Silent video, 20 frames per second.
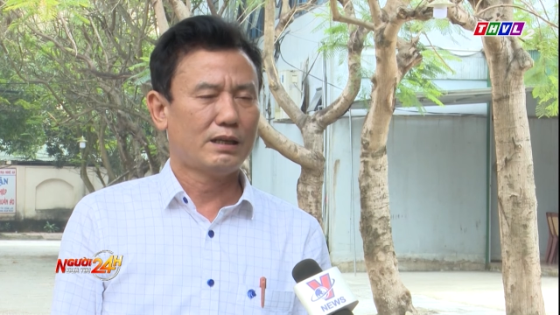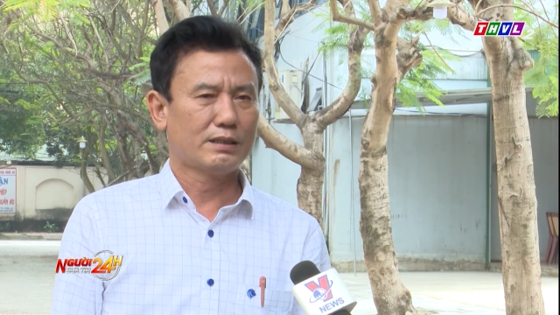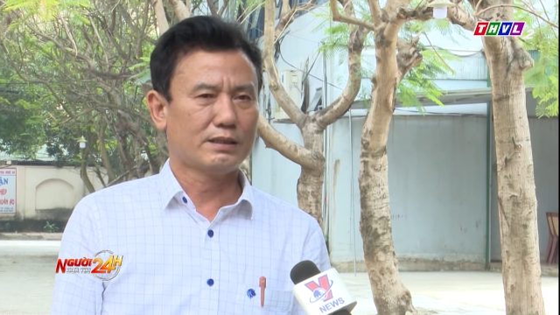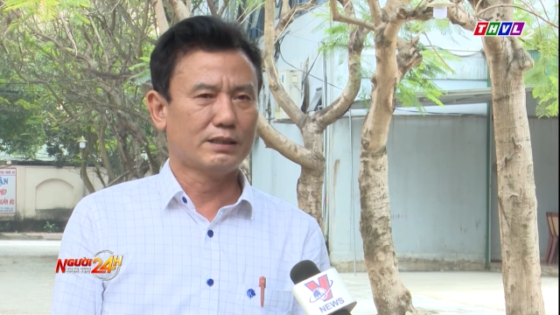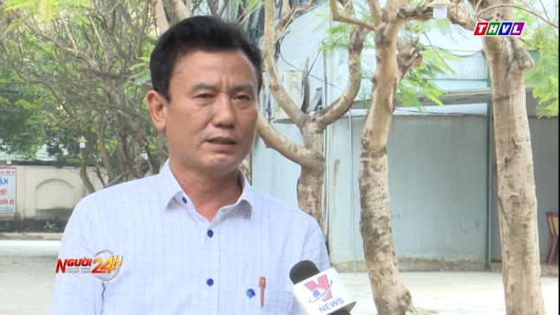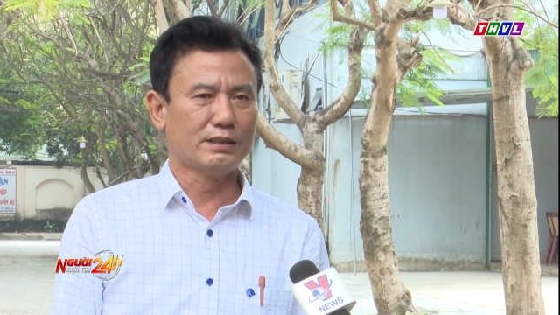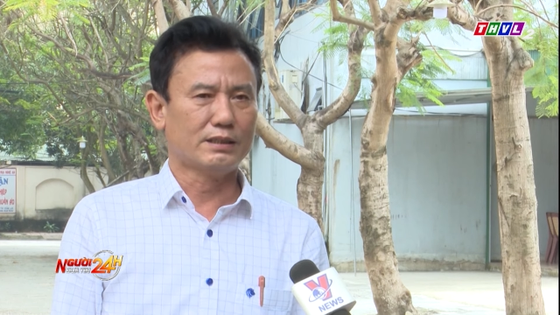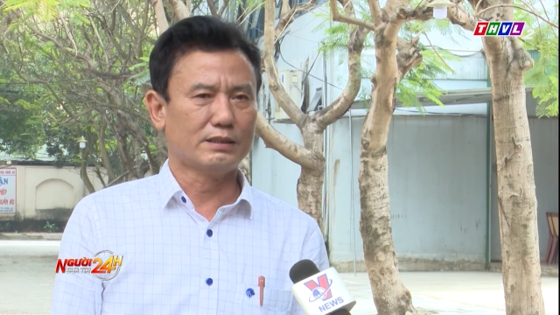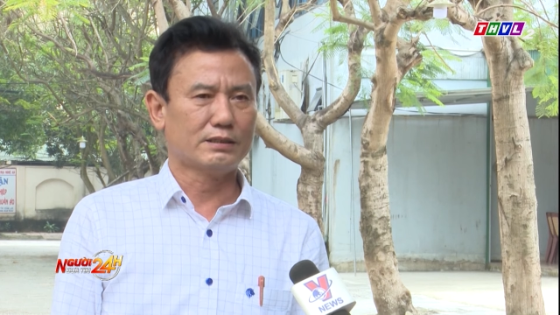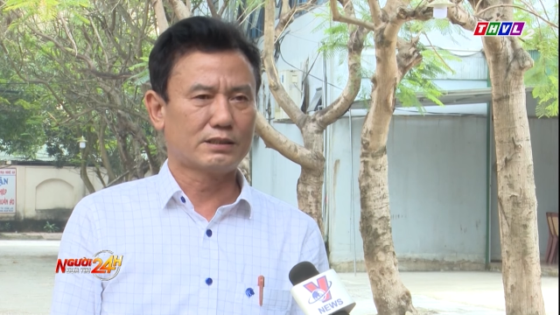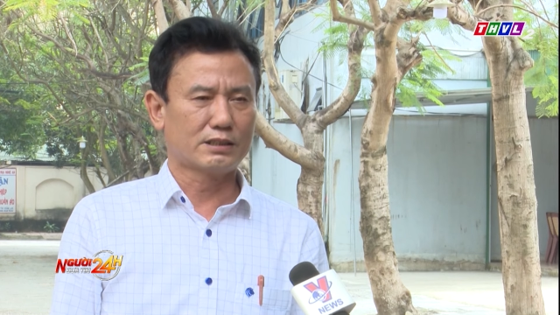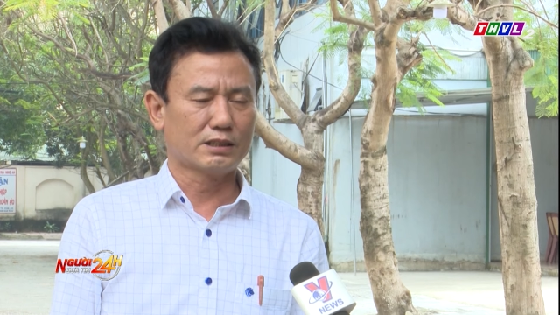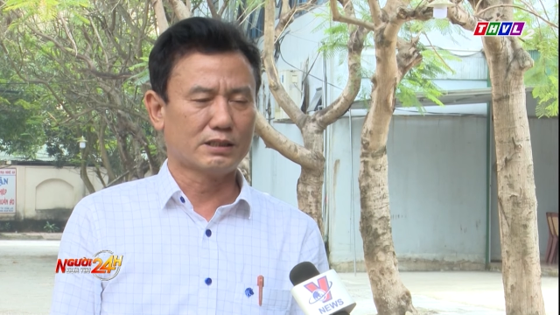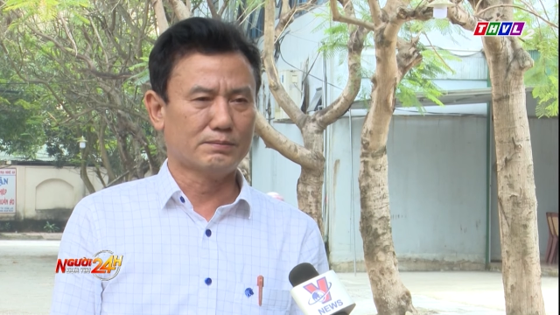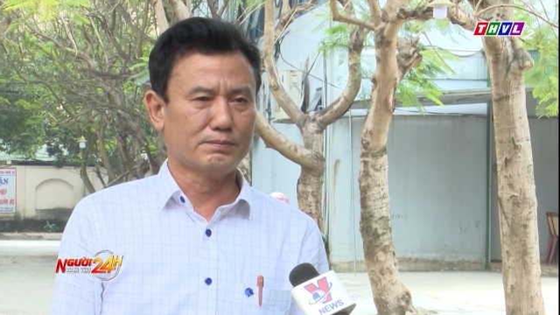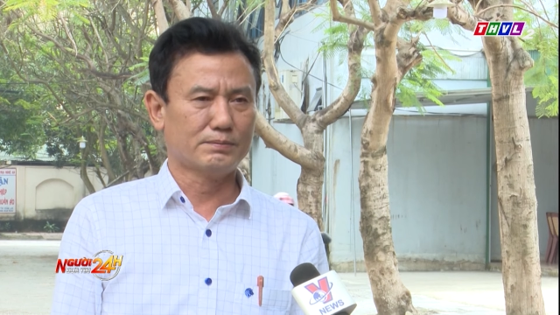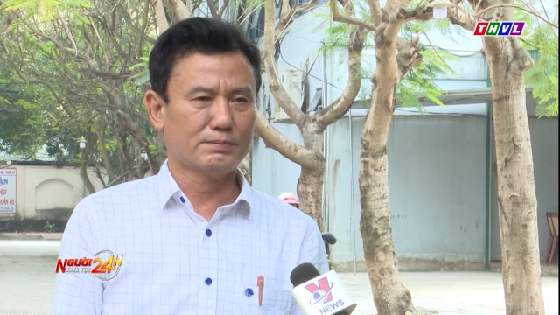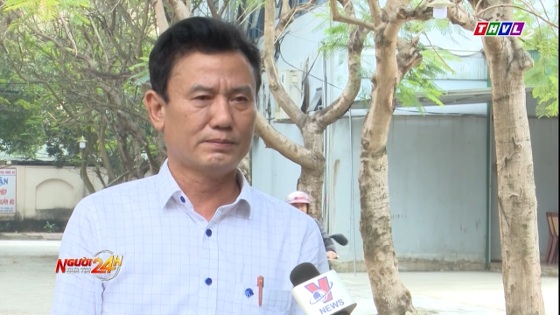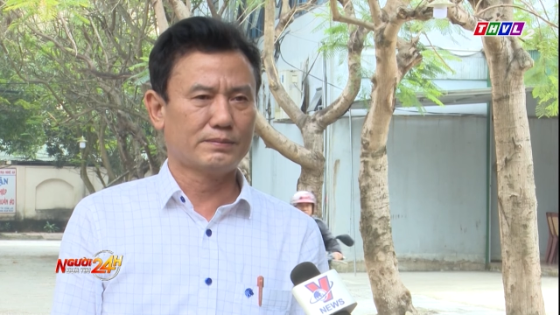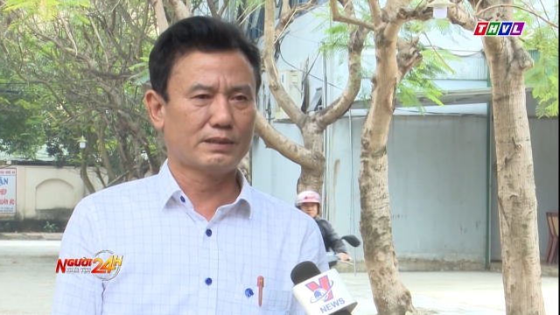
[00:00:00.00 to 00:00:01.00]
để
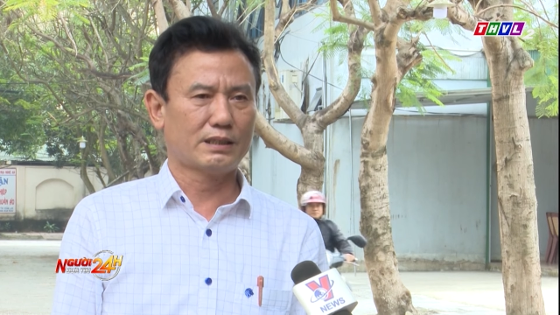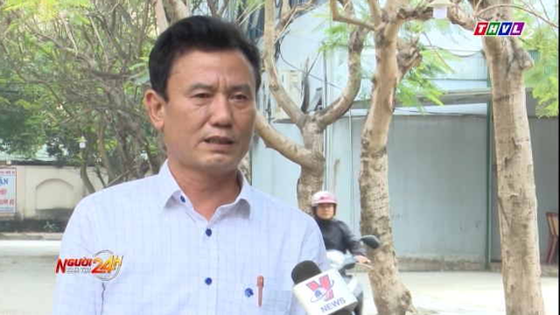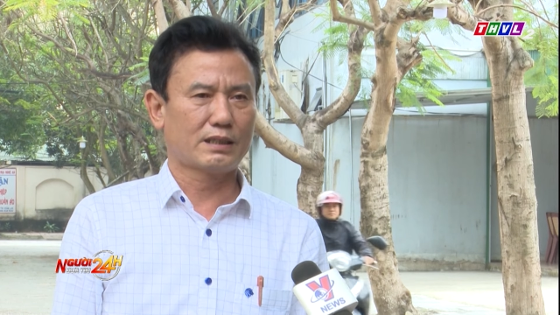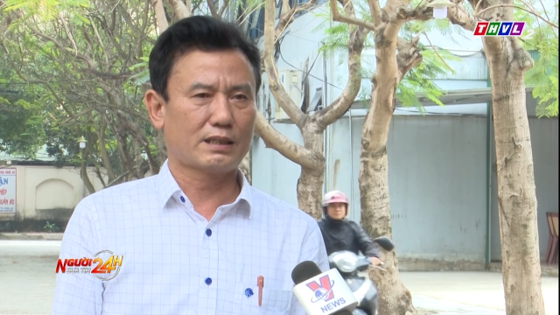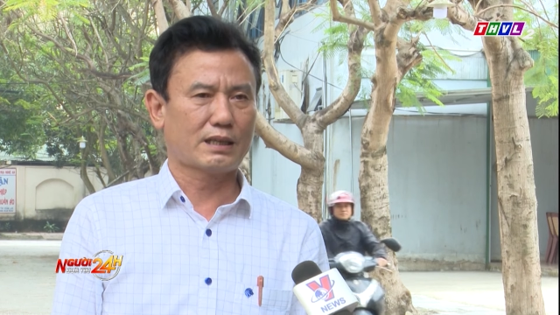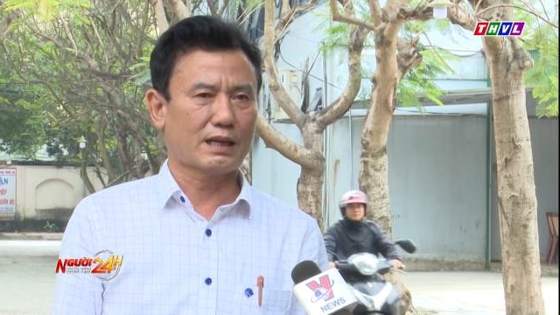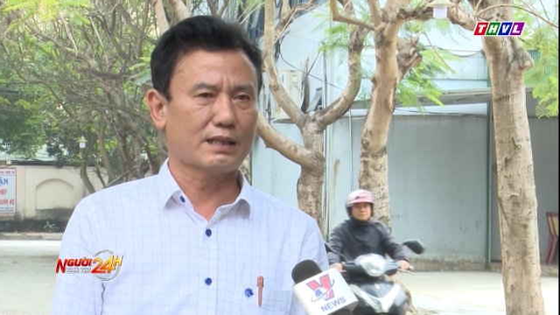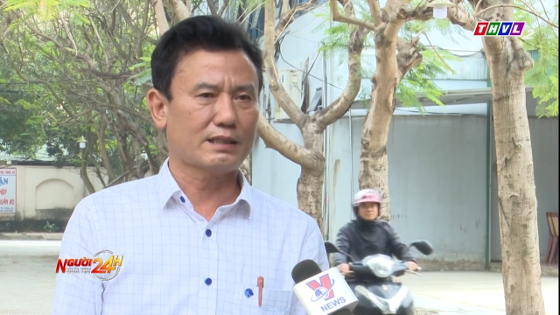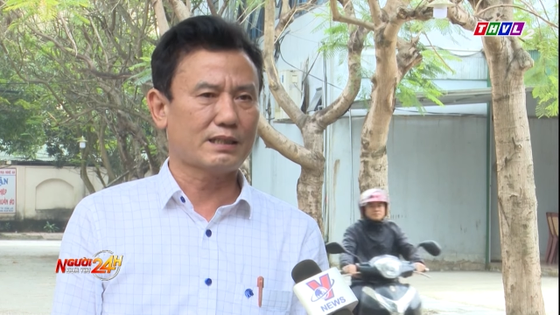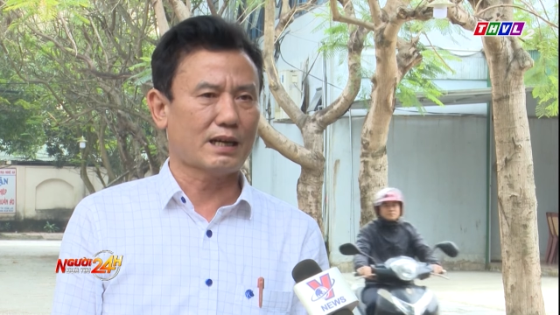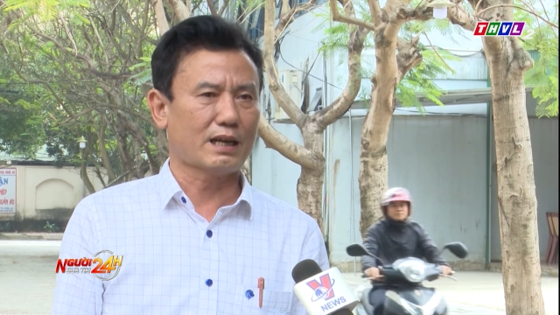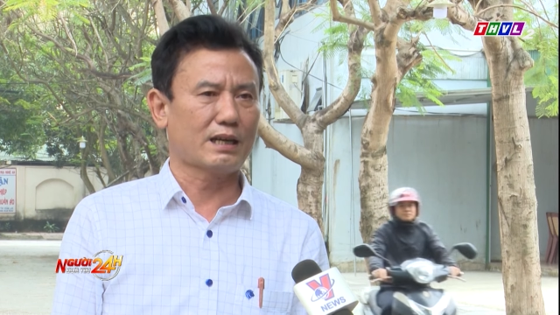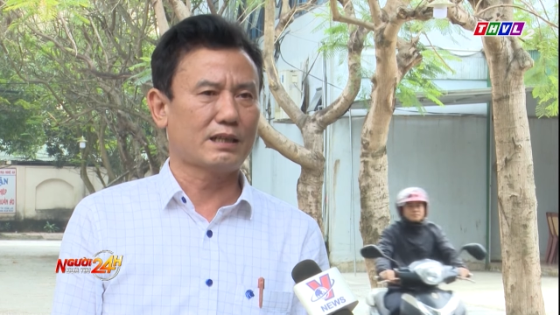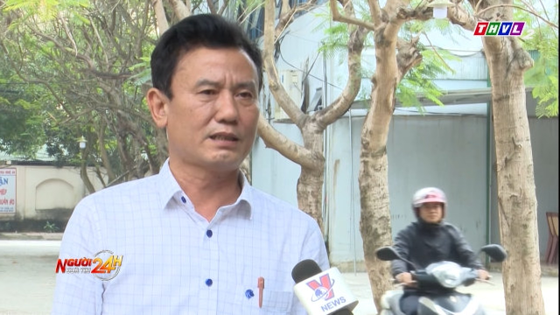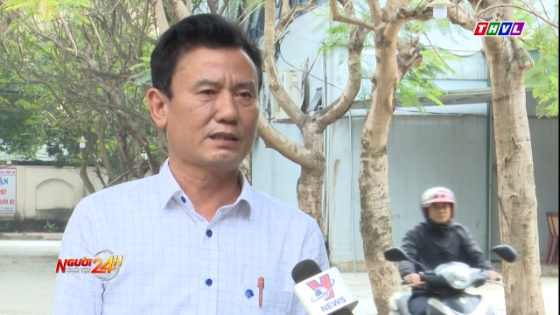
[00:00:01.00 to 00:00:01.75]
sớm khai thác